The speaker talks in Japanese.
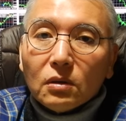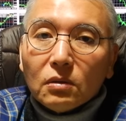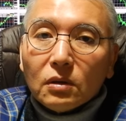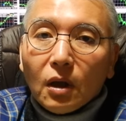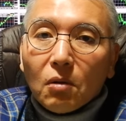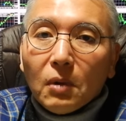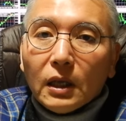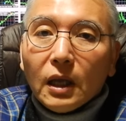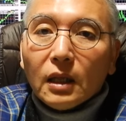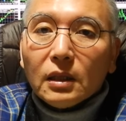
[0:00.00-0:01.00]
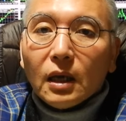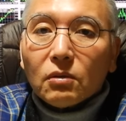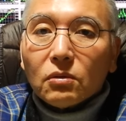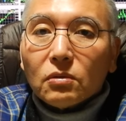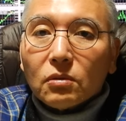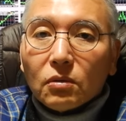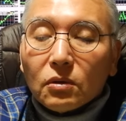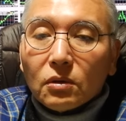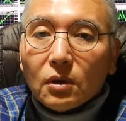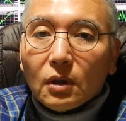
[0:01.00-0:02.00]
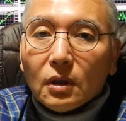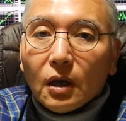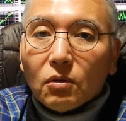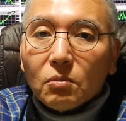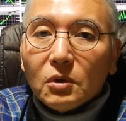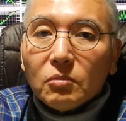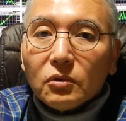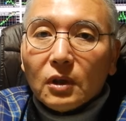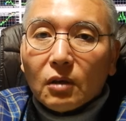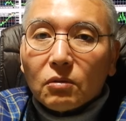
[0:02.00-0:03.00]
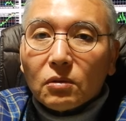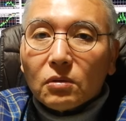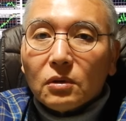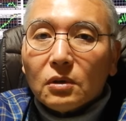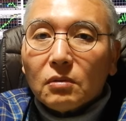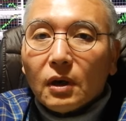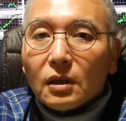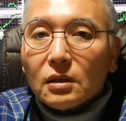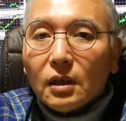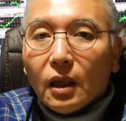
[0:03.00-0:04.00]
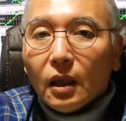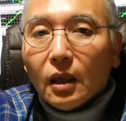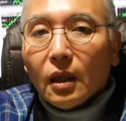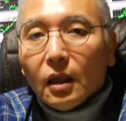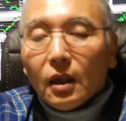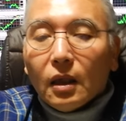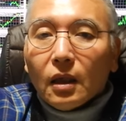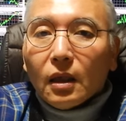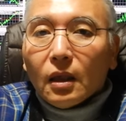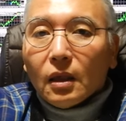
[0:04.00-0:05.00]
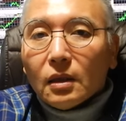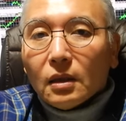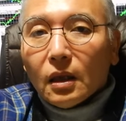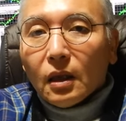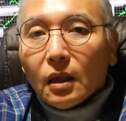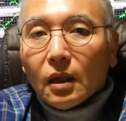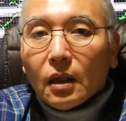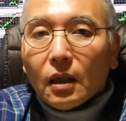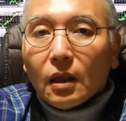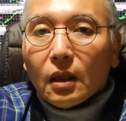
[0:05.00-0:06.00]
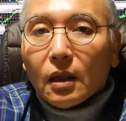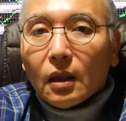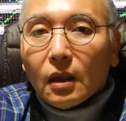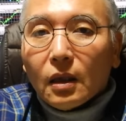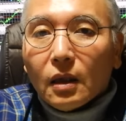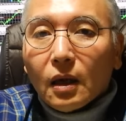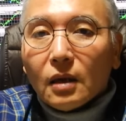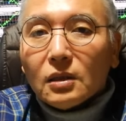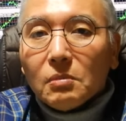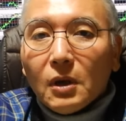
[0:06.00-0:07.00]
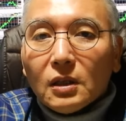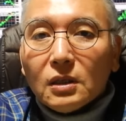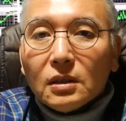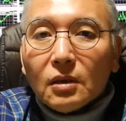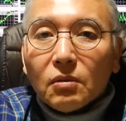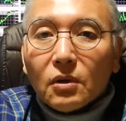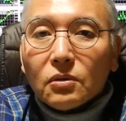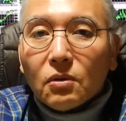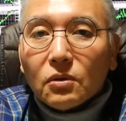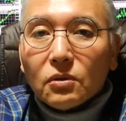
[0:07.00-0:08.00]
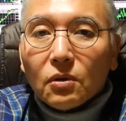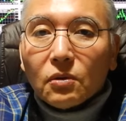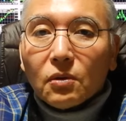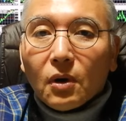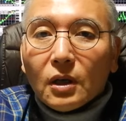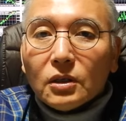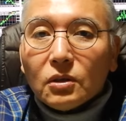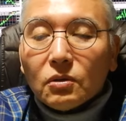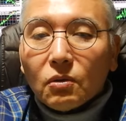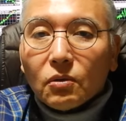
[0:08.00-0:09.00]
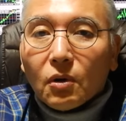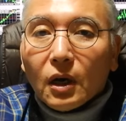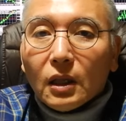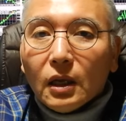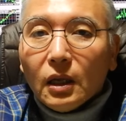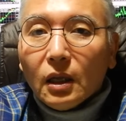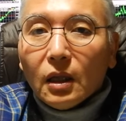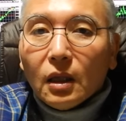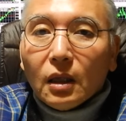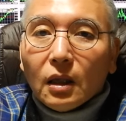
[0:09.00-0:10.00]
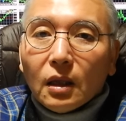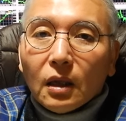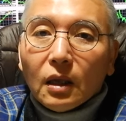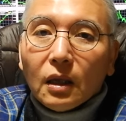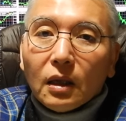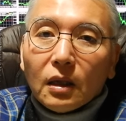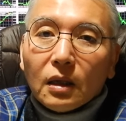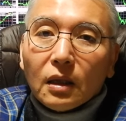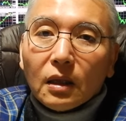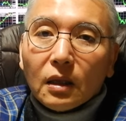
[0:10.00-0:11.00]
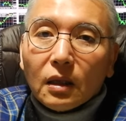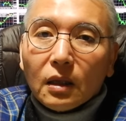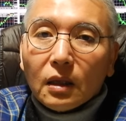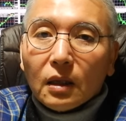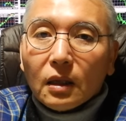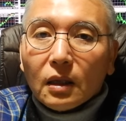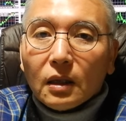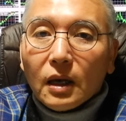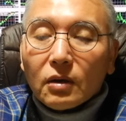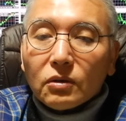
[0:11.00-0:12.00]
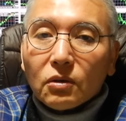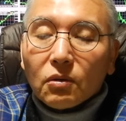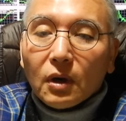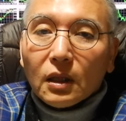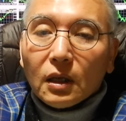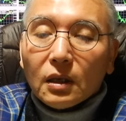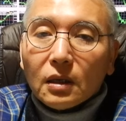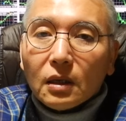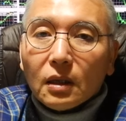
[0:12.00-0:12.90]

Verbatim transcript: 言ったらお前何だということになる。何の身分だと言ってくるわけですね。ね。はじめはちっちゃいとか村長とか市長とかね、ええー、役所とかね、